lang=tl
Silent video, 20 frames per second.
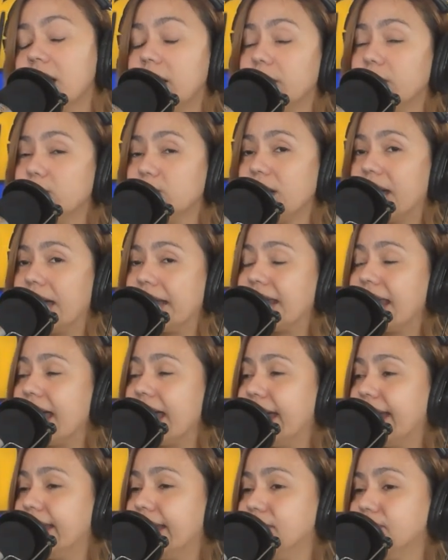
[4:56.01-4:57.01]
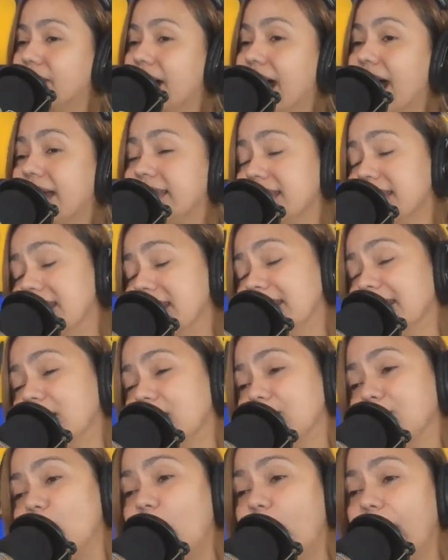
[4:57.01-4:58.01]
Yung nakaraan, bahagi lang yan
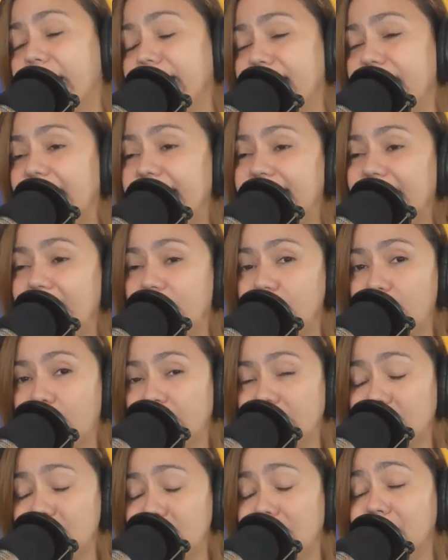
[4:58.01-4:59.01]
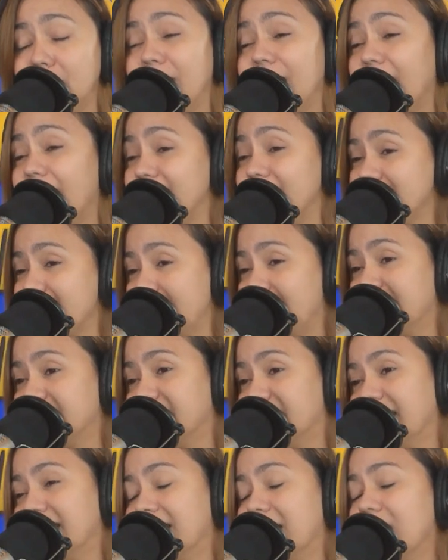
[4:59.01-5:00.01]
ng buhay natin na pwede magpalakas sa
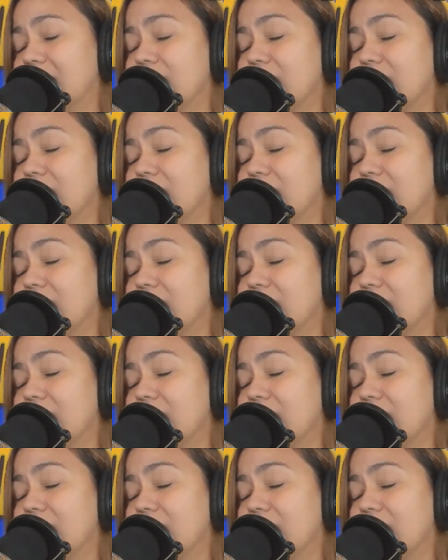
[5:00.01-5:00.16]
atin